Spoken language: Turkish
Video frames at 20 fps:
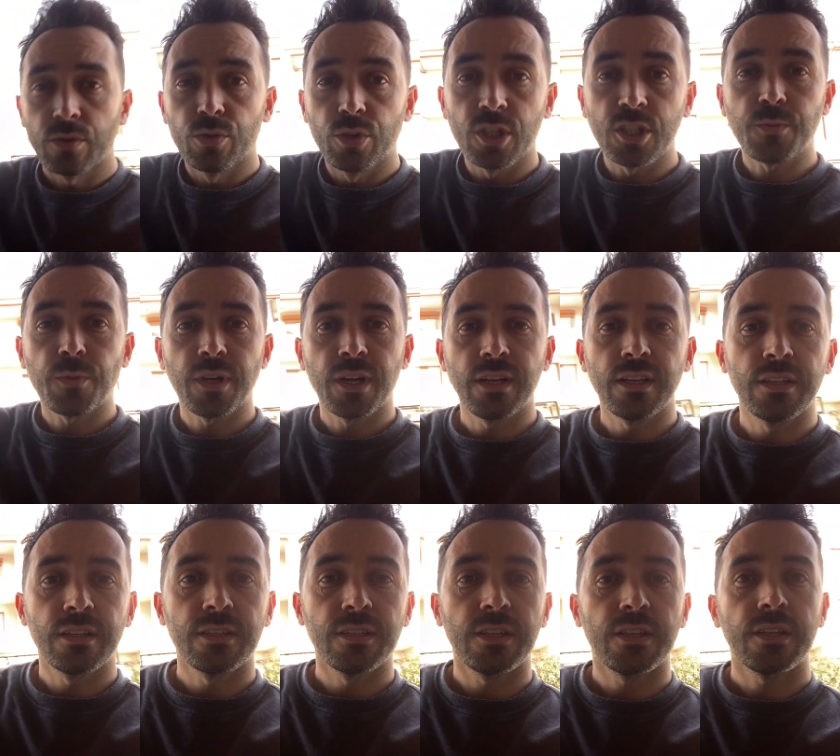Güneş
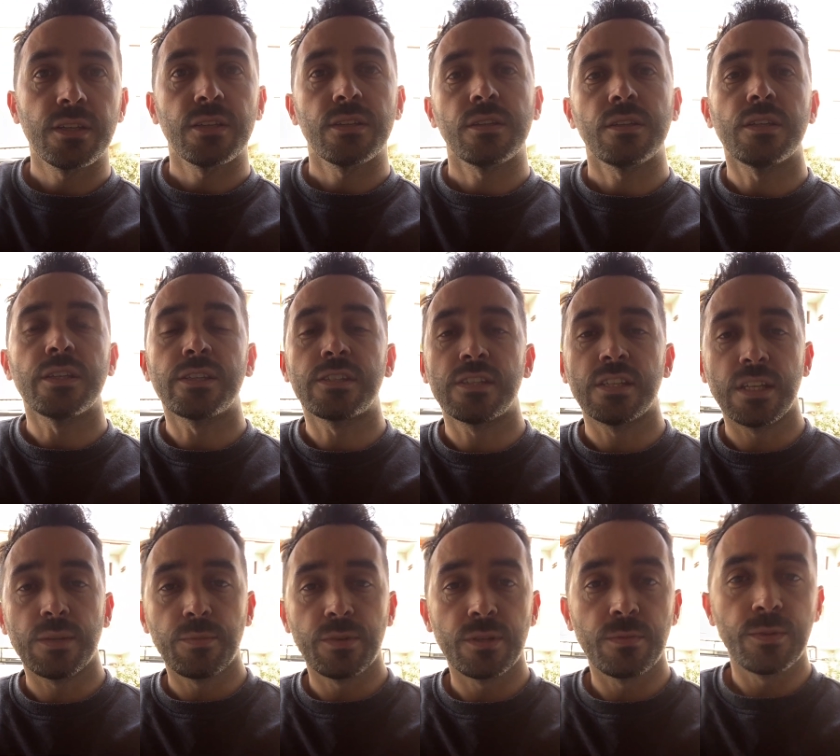panellerini
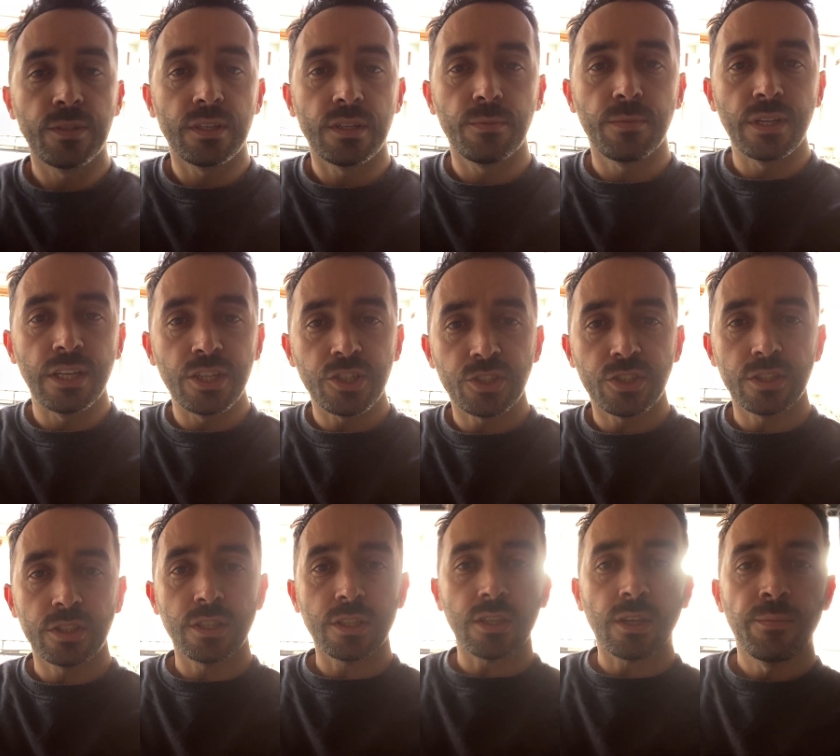ikisiyle birbirini
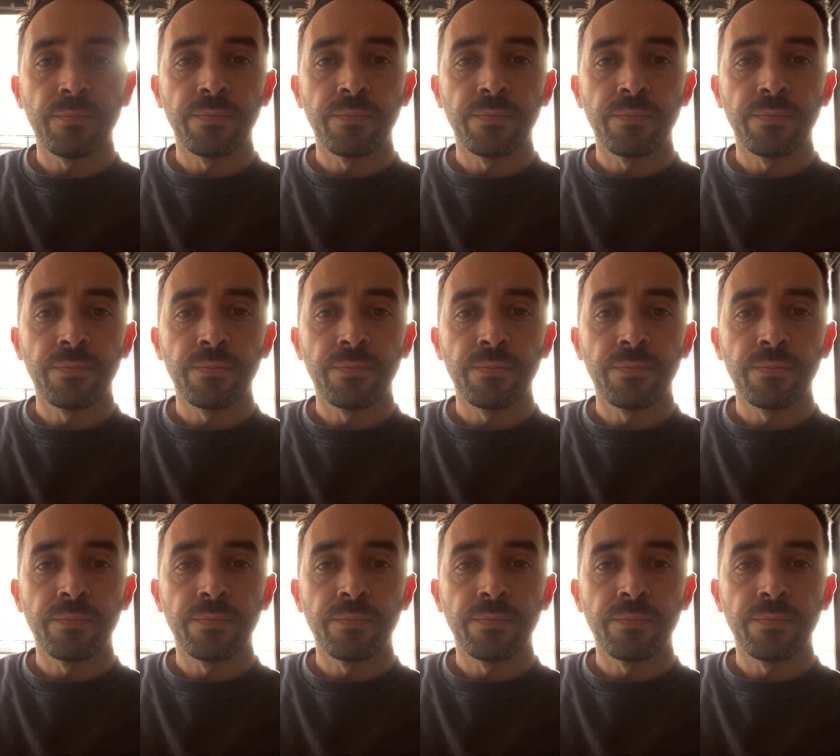birleştirdik.